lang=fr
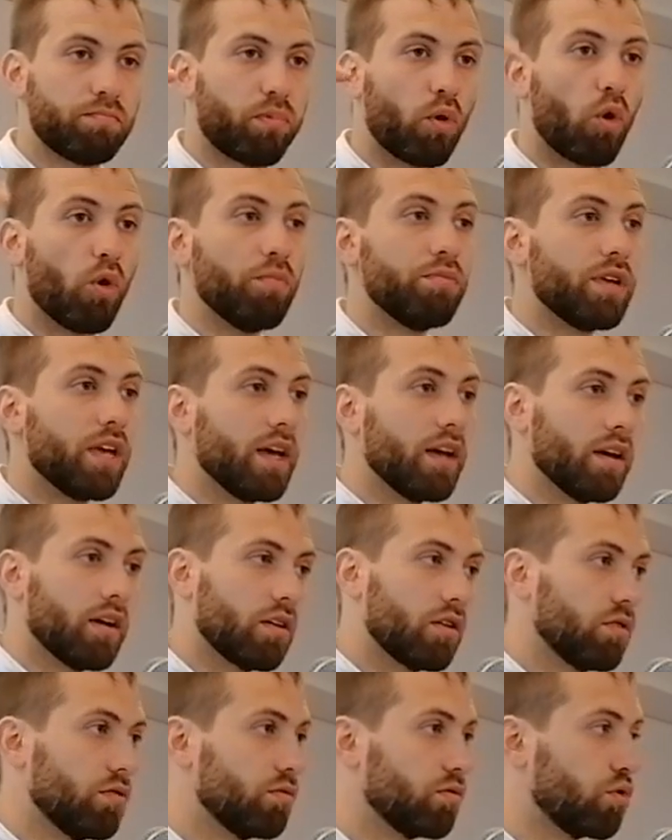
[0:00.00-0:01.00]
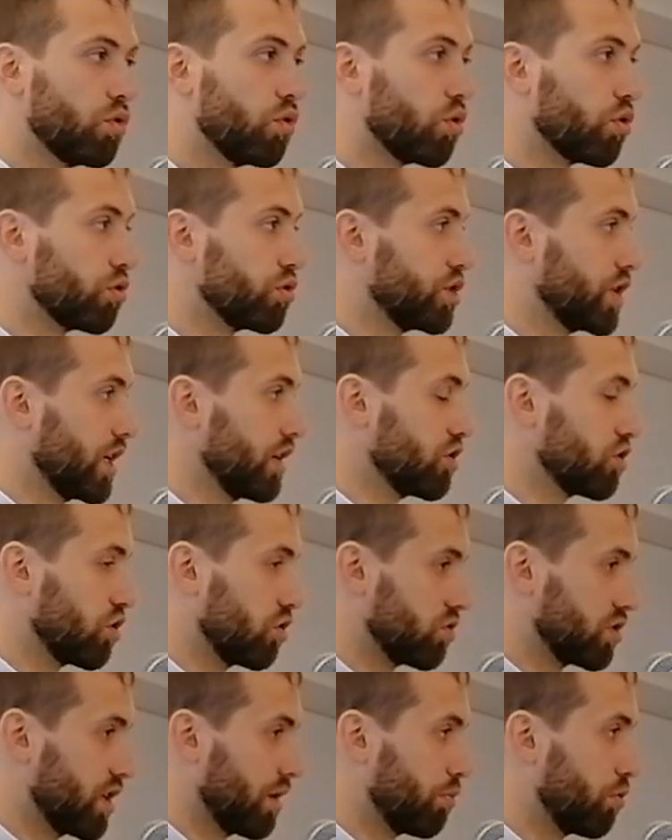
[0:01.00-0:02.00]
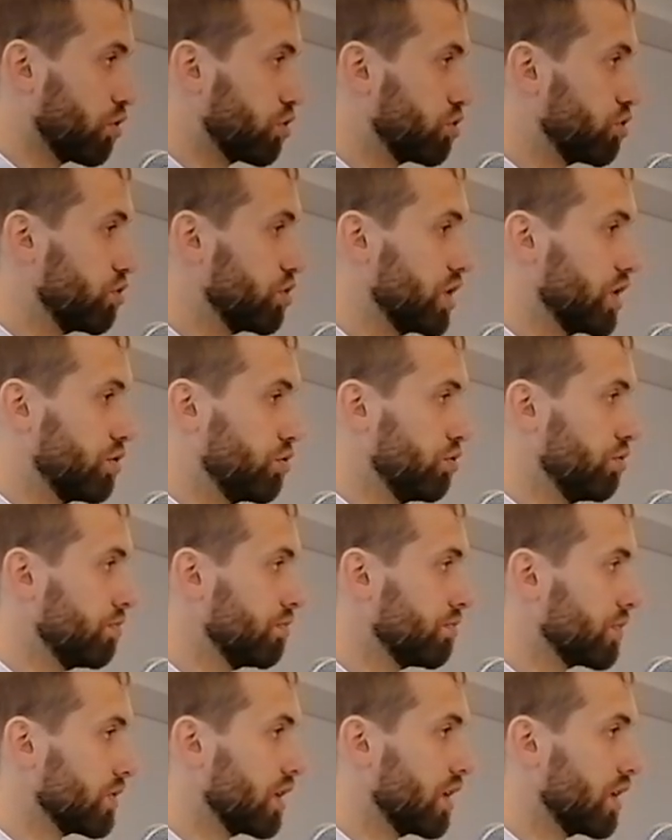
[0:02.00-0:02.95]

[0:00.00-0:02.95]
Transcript: première qu'on recherche quand on s'approche de Jésus.